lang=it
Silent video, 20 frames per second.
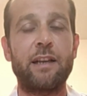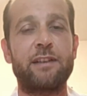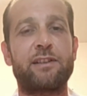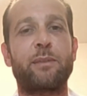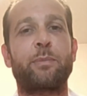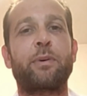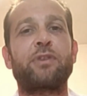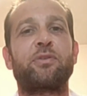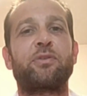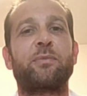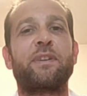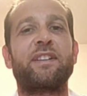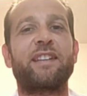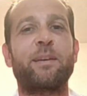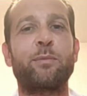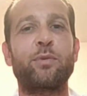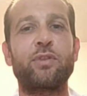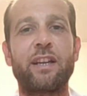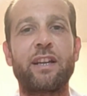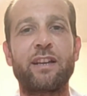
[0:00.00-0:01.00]
Se poi ci
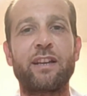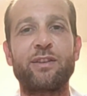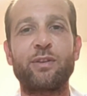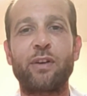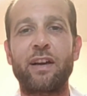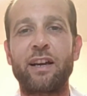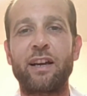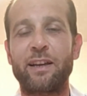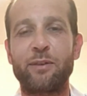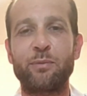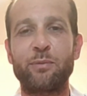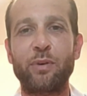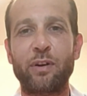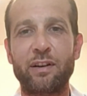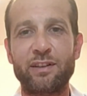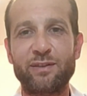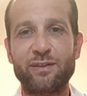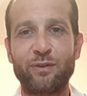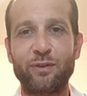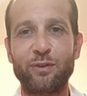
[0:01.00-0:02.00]
mettiamo dentro anche un po'
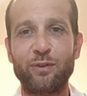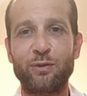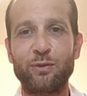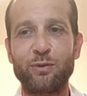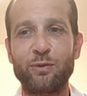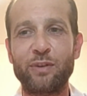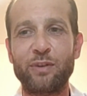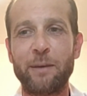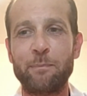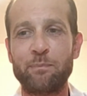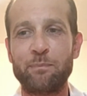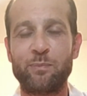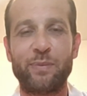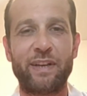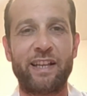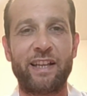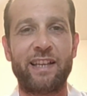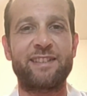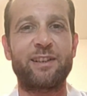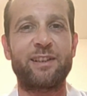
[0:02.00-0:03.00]
la sfortuna,
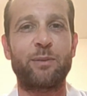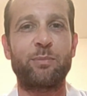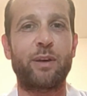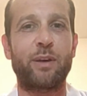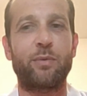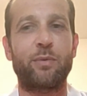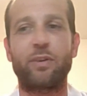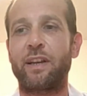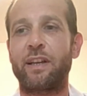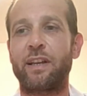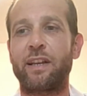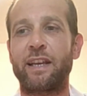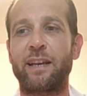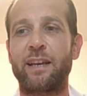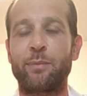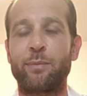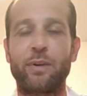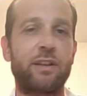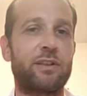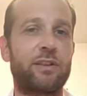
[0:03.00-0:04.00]
perché sappiamo che nei
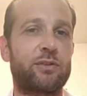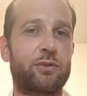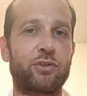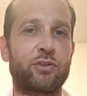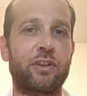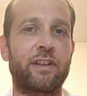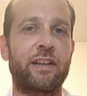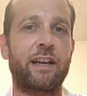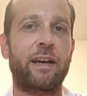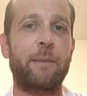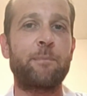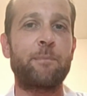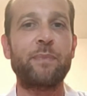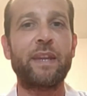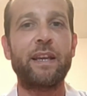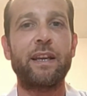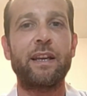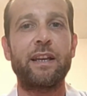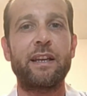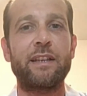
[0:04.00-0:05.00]
campionati sociali società
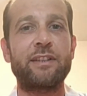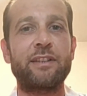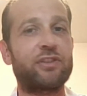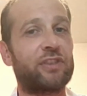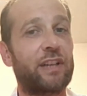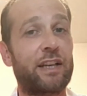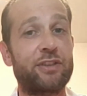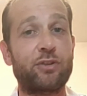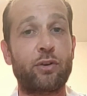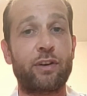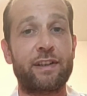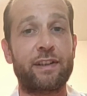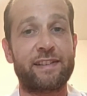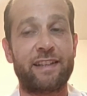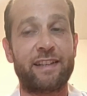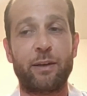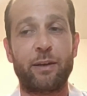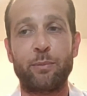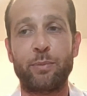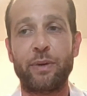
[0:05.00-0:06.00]
ci se la gioca
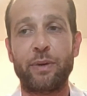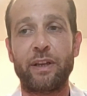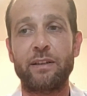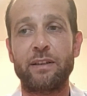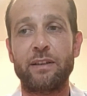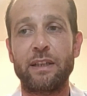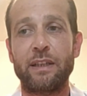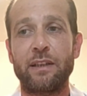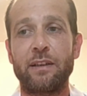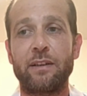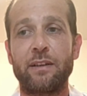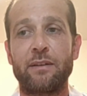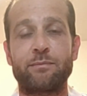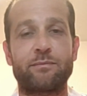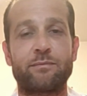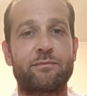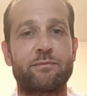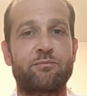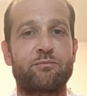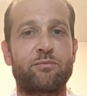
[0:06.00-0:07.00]
sempre.
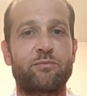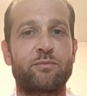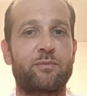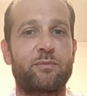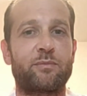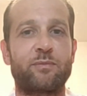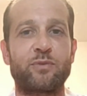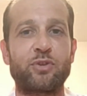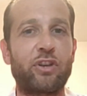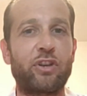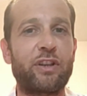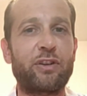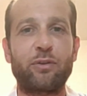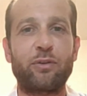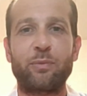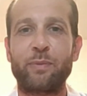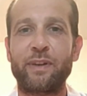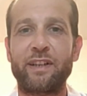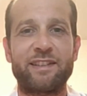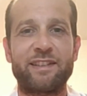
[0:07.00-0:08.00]
Mm,
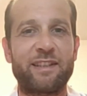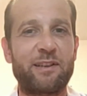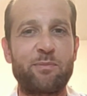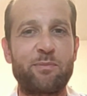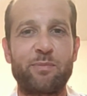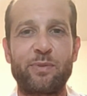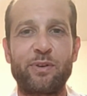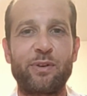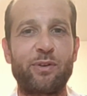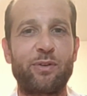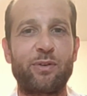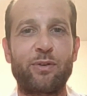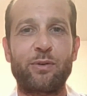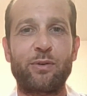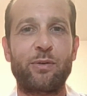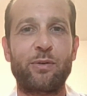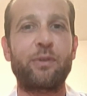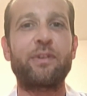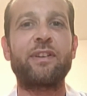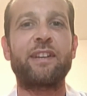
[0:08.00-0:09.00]
cito per
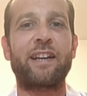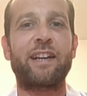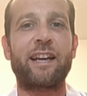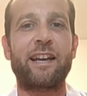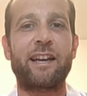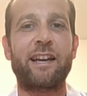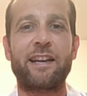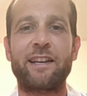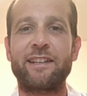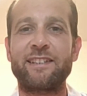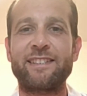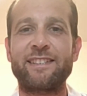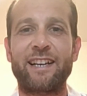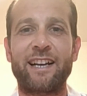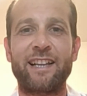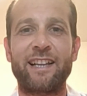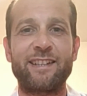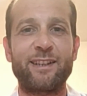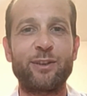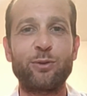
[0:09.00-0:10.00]
esempio tre
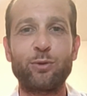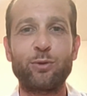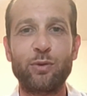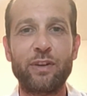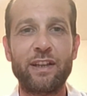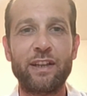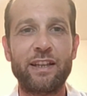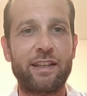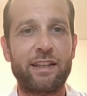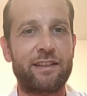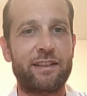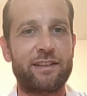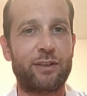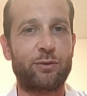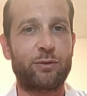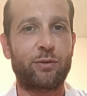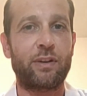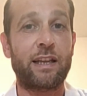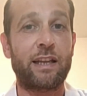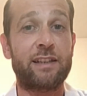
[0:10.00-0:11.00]
salti nulli nel
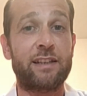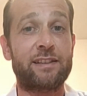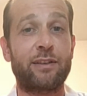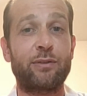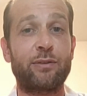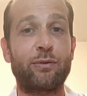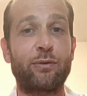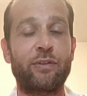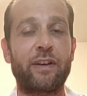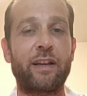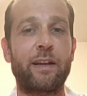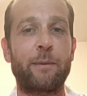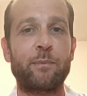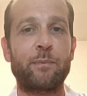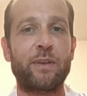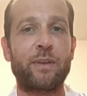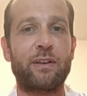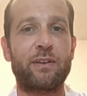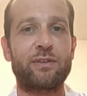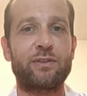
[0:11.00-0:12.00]
salto in l'asta dove
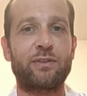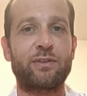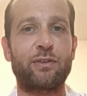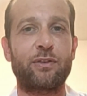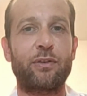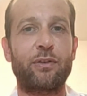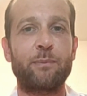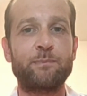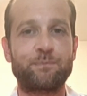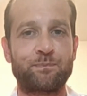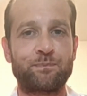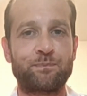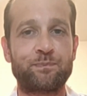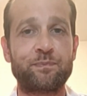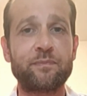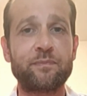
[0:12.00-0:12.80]
il nostro